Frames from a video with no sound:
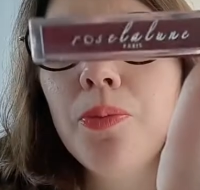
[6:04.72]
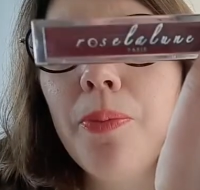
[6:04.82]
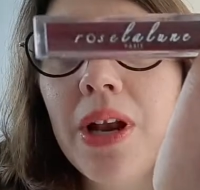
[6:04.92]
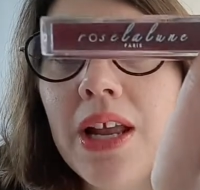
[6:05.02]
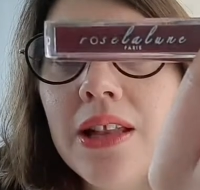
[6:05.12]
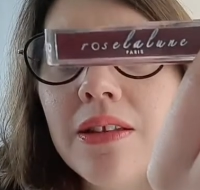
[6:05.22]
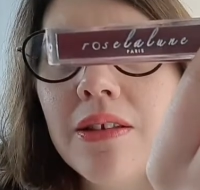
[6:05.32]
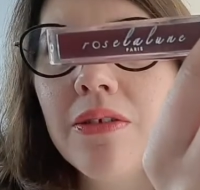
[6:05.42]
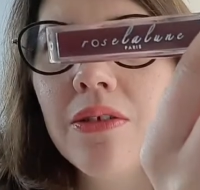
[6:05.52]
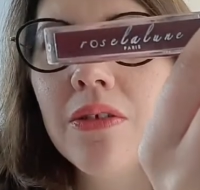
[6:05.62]
palette
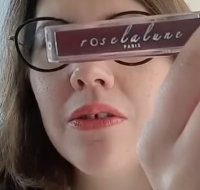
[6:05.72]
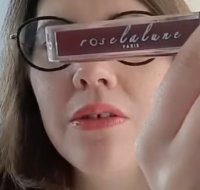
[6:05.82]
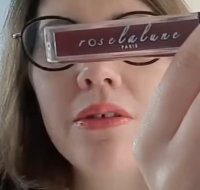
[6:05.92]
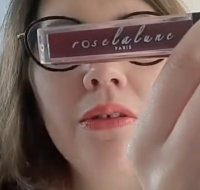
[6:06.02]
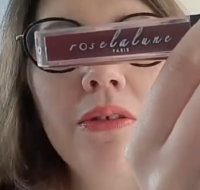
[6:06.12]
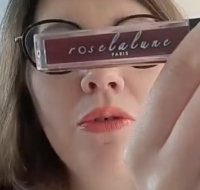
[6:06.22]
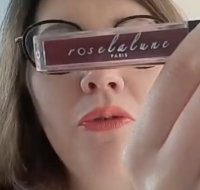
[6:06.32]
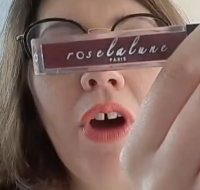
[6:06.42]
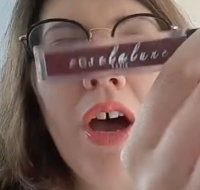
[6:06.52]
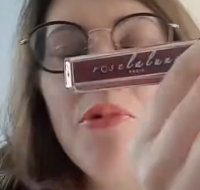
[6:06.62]
euh, de
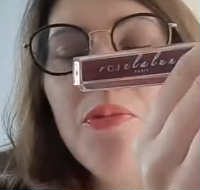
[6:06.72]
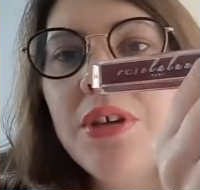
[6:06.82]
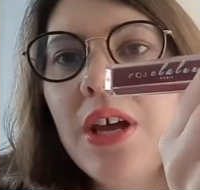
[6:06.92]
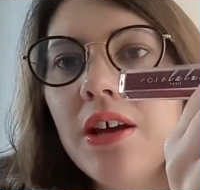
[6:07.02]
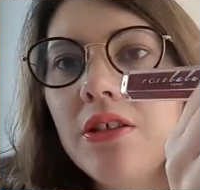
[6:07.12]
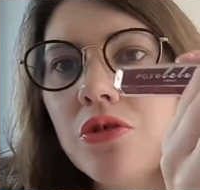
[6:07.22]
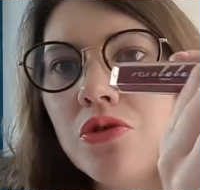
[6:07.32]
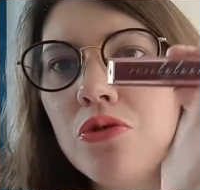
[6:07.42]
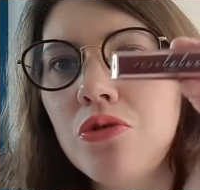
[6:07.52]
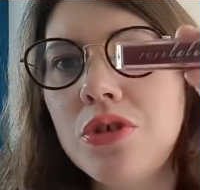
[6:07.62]
fard à paupières dans
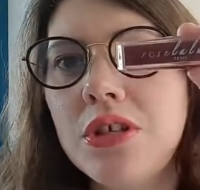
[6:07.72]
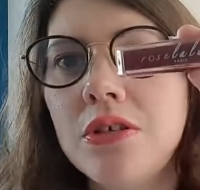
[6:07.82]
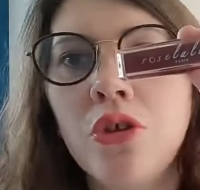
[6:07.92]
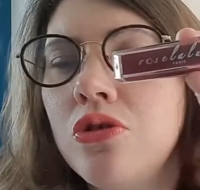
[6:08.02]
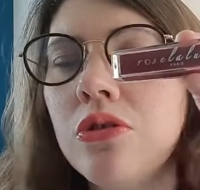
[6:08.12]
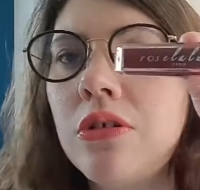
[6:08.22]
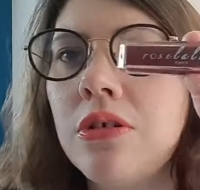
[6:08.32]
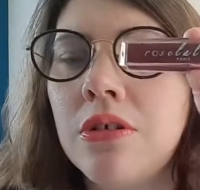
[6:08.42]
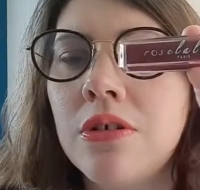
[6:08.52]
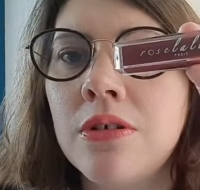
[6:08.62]
une, dans une
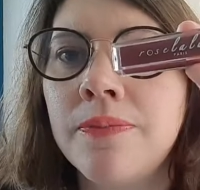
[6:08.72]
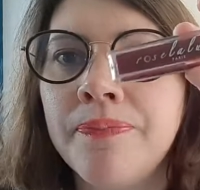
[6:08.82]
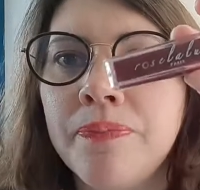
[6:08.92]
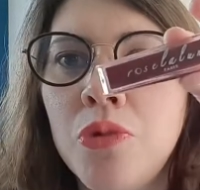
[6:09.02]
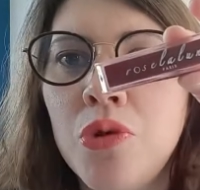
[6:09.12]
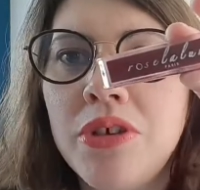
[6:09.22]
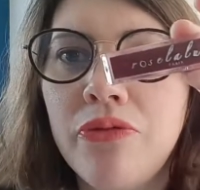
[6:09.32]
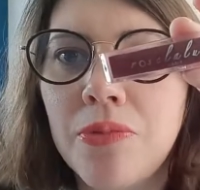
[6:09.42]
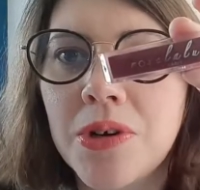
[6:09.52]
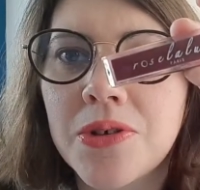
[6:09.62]
euh,
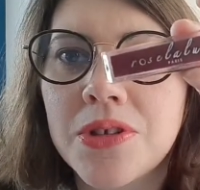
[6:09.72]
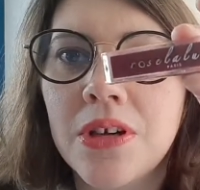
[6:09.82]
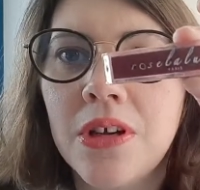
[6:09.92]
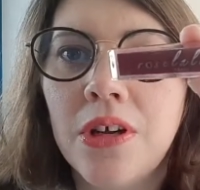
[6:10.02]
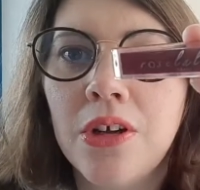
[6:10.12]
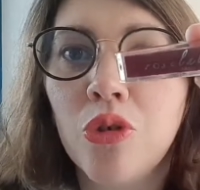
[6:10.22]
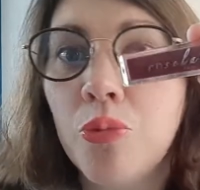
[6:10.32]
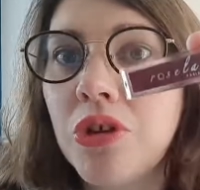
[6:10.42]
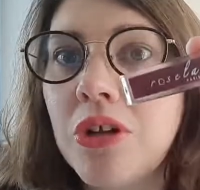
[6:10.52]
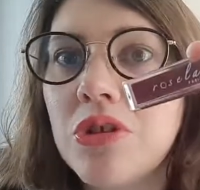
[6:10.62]
Beautiful Box. Donc
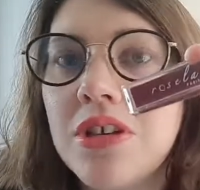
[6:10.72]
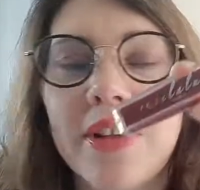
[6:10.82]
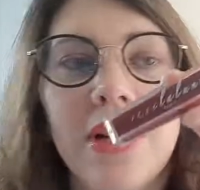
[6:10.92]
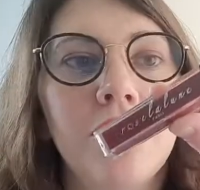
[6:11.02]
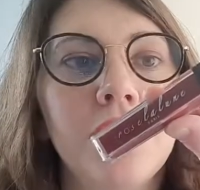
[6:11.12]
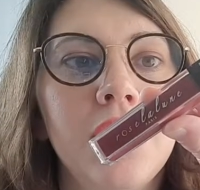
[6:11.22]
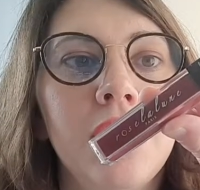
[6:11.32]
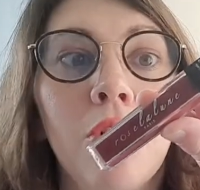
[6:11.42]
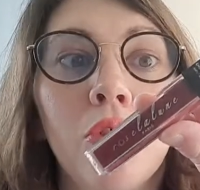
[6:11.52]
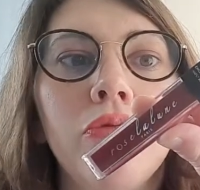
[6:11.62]
peut-être que ça vient de là
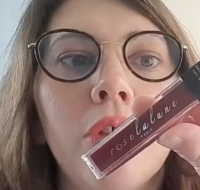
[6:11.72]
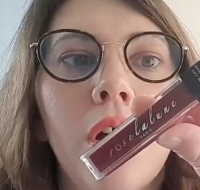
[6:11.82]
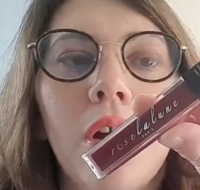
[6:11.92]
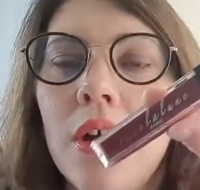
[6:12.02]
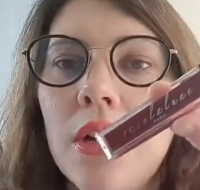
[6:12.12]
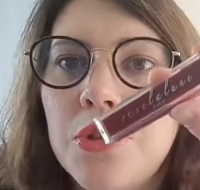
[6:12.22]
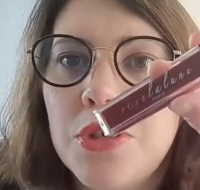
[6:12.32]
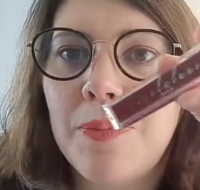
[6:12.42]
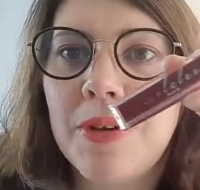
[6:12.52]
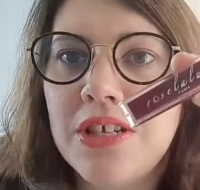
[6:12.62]
aussi, mais en tout cas, je ne
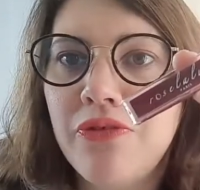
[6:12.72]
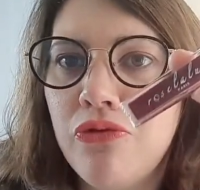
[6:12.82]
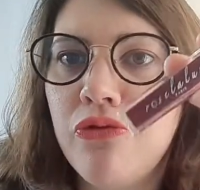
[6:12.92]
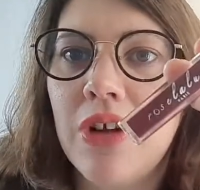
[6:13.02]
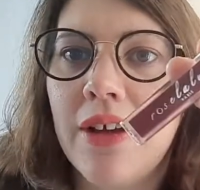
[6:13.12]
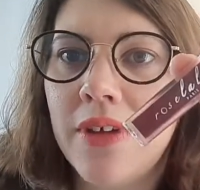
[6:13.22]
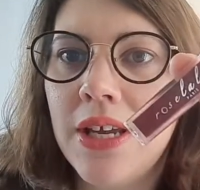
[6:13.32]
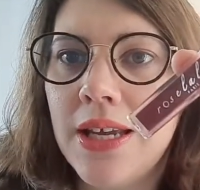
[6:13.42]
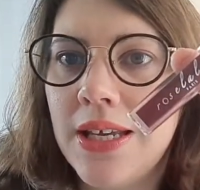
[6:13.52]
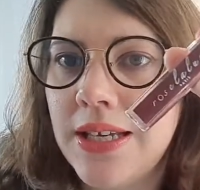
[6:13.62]
sais pas si vous, vous
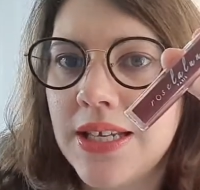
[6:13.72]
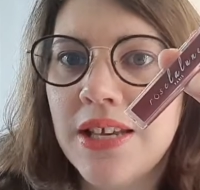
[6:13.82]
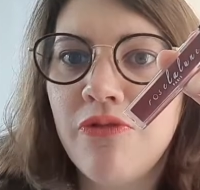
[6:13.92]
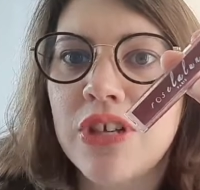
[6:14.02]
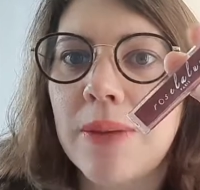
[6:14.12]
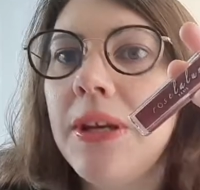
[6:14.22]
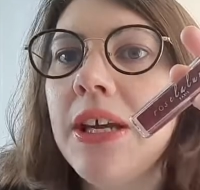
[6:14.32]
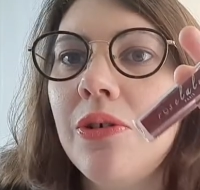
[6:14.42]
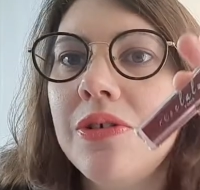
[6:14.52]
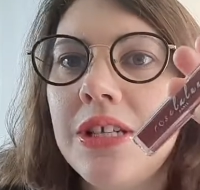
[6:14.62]
l'avez, est-ce qu'il vous a
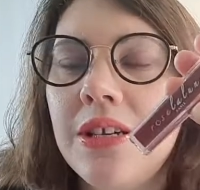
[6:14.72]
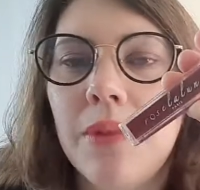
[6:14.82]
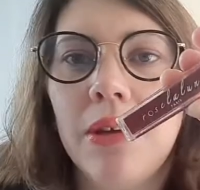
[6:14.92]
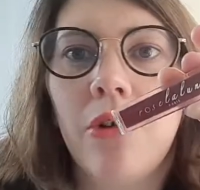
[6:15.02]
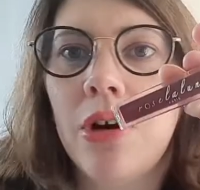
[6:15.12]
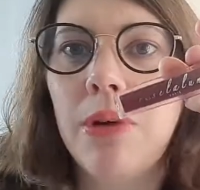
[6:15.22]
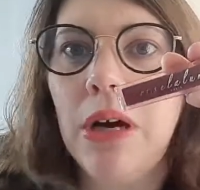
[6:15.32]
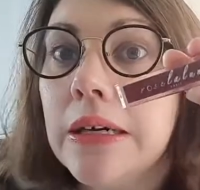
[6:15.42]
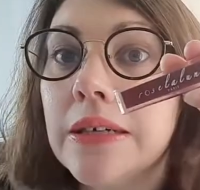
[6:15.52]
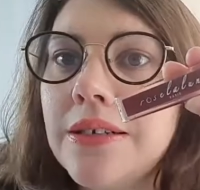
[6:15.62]
piqué aussi, mais moi, ben,